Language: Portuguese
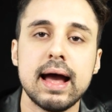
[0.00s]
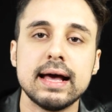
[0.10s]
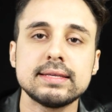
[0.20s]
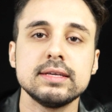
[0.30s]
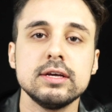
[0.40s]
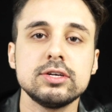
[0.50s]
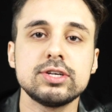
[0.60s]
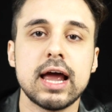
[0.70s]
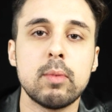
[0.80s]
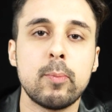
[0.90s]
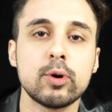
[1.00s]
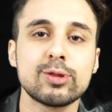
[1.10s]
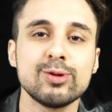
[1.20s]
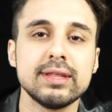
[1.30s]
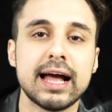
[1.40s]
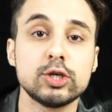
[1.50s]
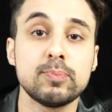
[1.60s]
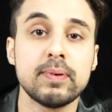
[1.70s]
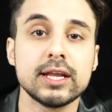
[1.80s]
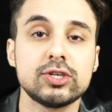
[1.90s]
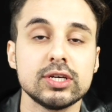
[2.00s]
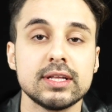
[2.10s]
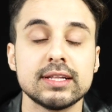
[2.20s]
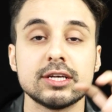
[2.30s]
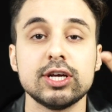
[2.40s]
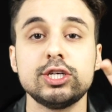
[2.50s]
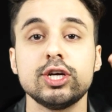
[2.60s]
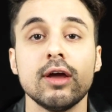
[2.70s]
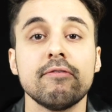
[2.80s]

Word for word: mas já é uma oportunidade perdida da gente